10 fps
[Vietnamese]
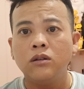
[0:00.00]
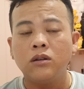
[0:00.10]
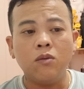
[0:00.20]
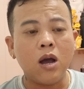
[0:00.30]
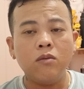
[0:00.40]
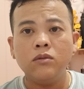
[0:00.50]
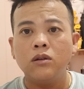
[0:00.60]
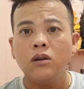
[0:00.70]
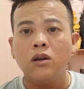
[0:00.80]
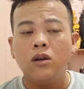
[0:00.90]
đúng không
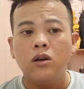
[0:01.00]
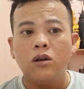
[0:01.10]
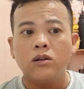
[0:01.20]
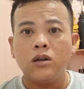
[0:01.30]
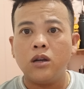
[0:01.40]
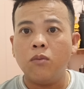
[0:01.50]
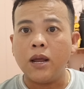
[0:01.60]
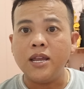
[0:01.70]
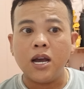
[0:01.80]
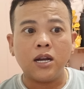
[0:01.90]
ông
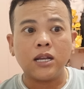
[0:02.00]
nãy giờ